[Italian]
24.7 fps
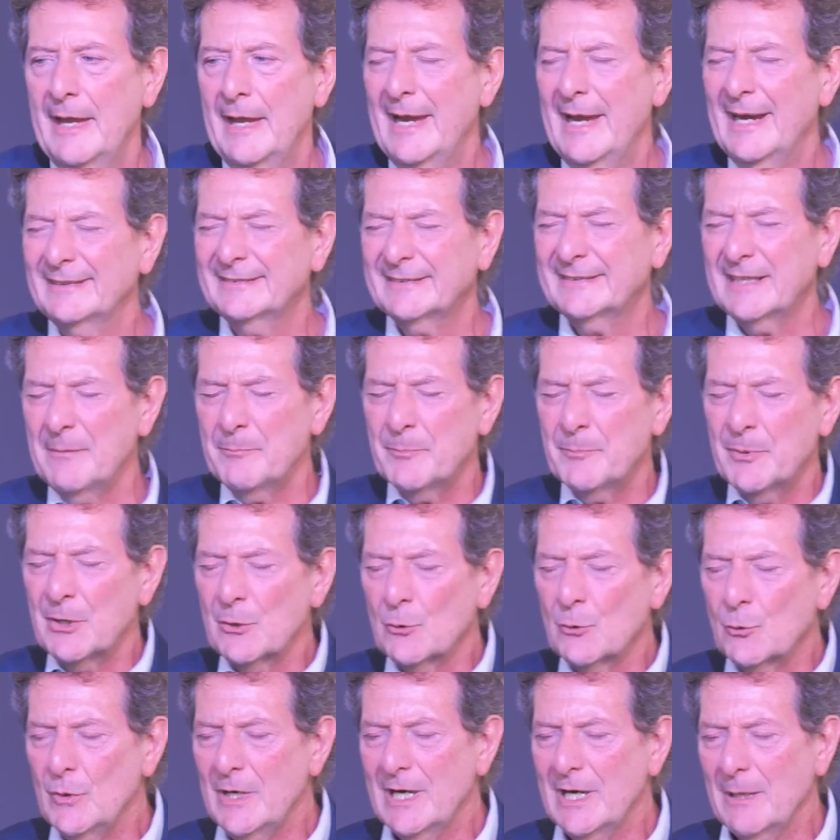E al tempo
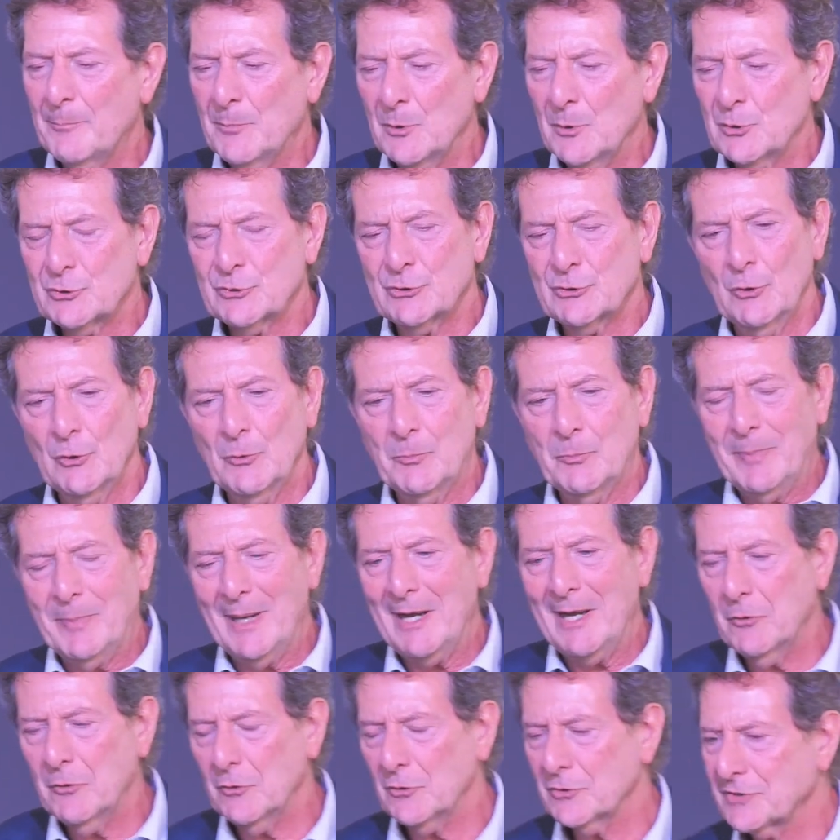in cui l'Apostolo
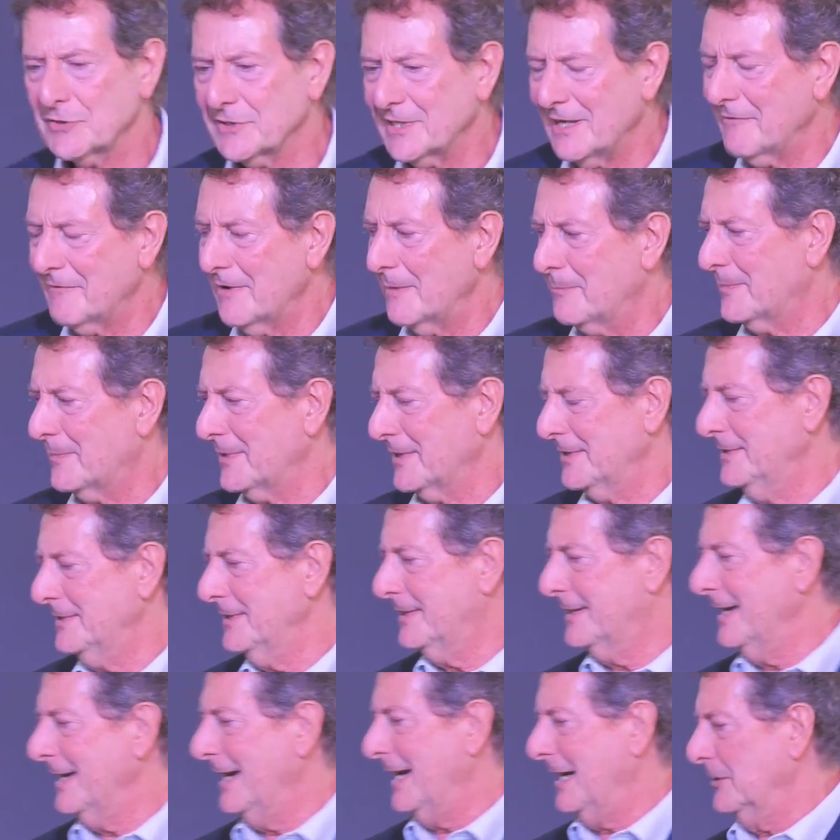Paolo stava
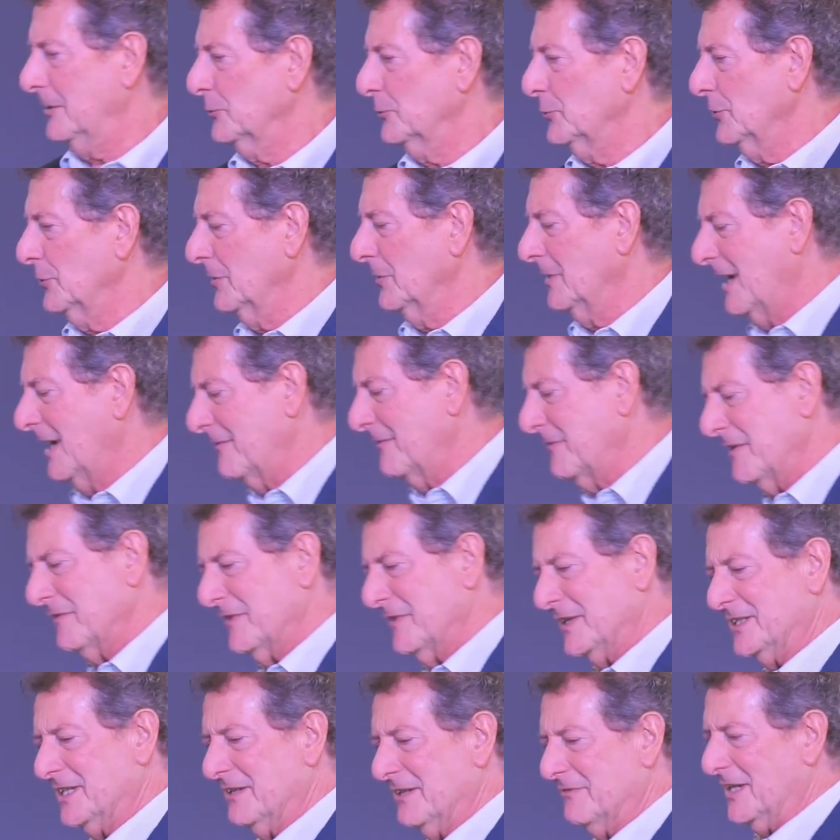predicando,
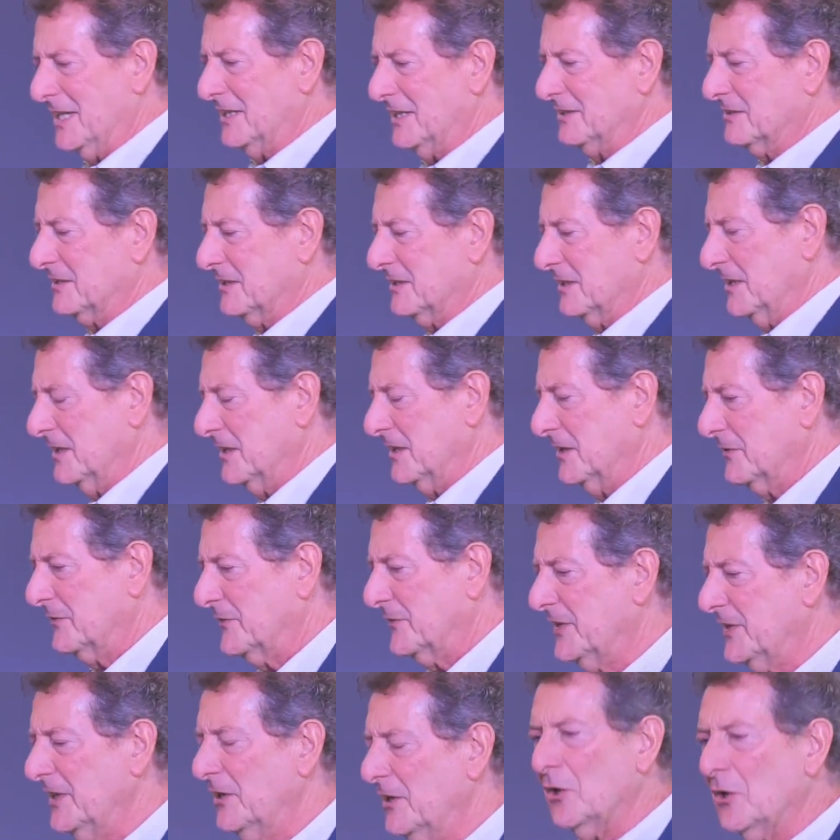aveva davanti
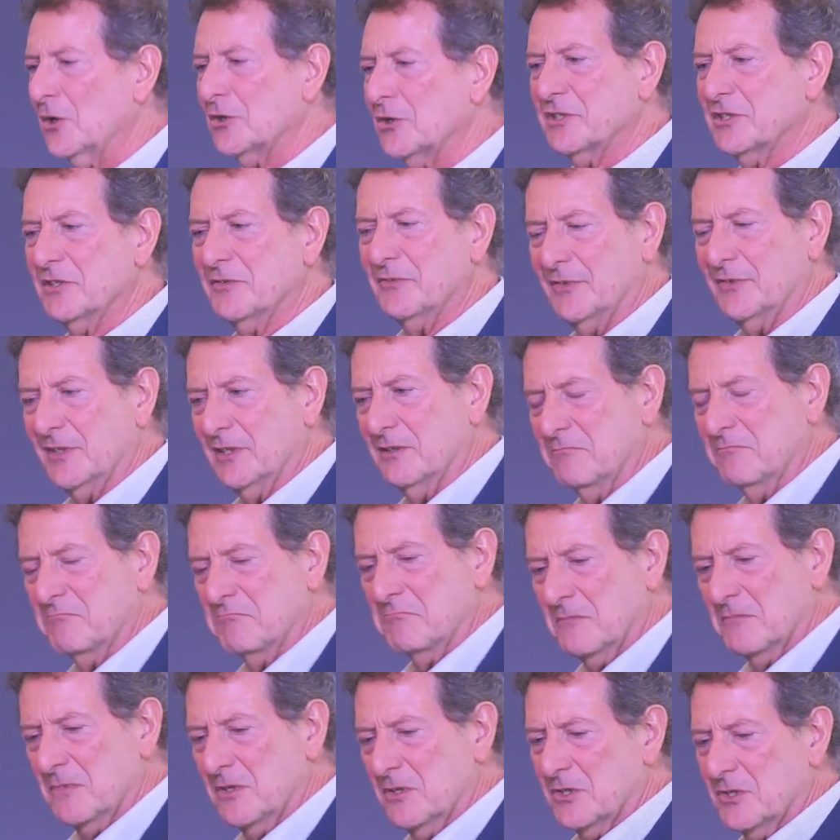filosofi
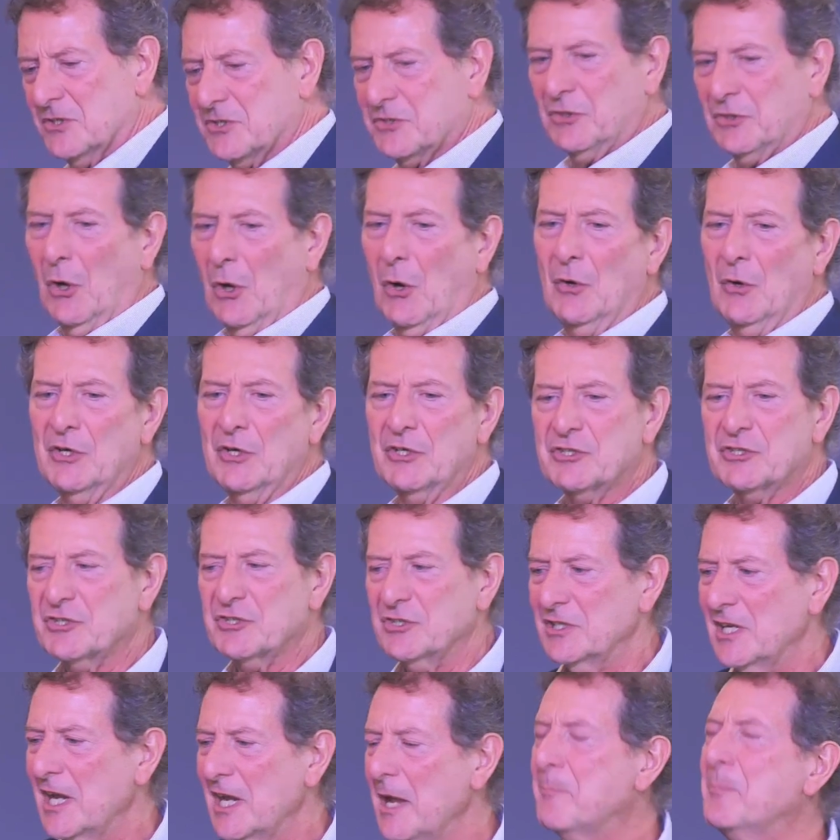
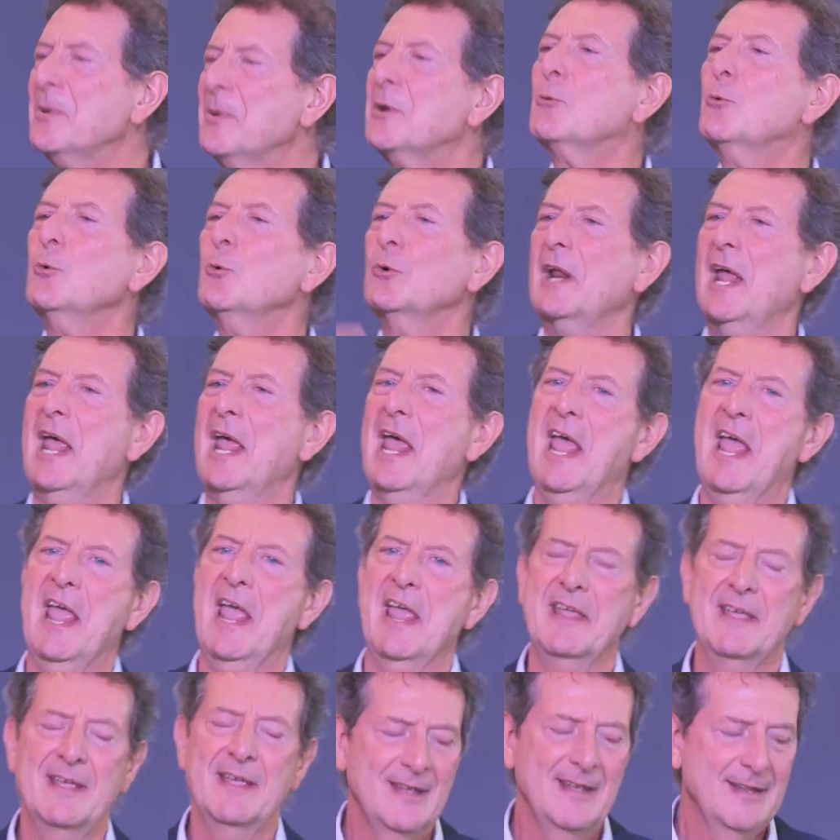stoici,
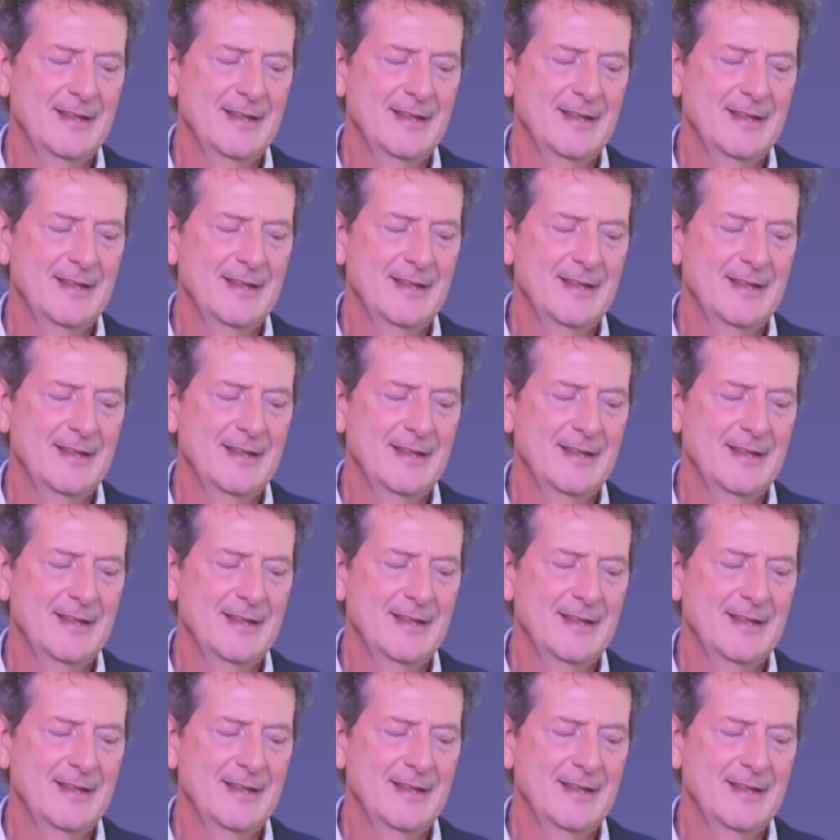epicurei,